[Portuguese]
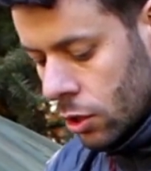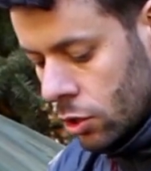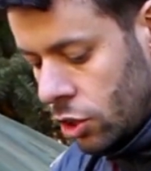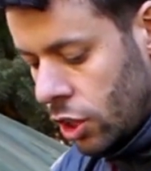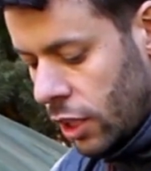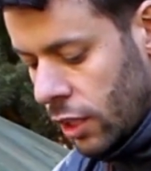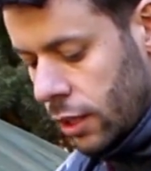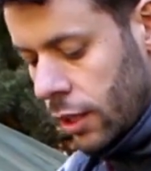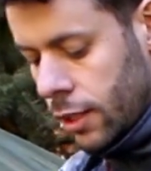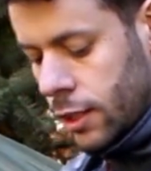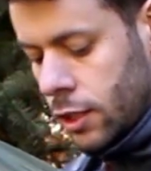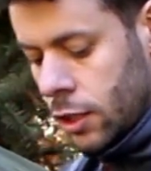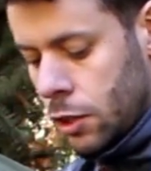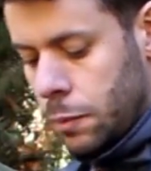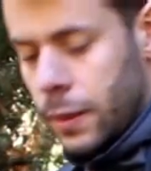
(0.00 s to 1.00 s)
de
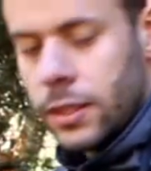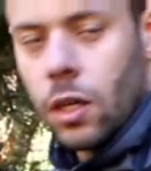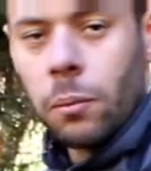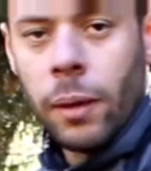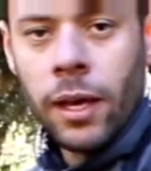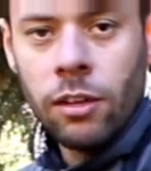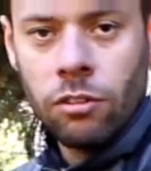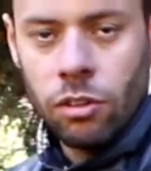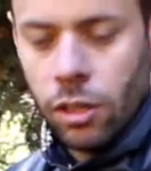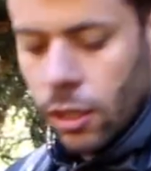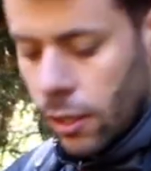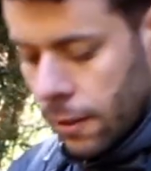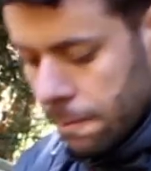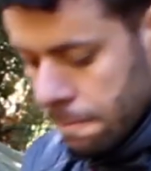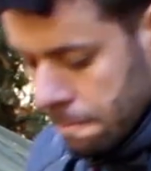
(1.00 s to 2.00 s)
itens,
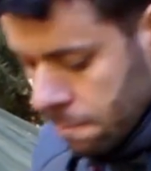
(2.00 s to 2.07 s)
especialmente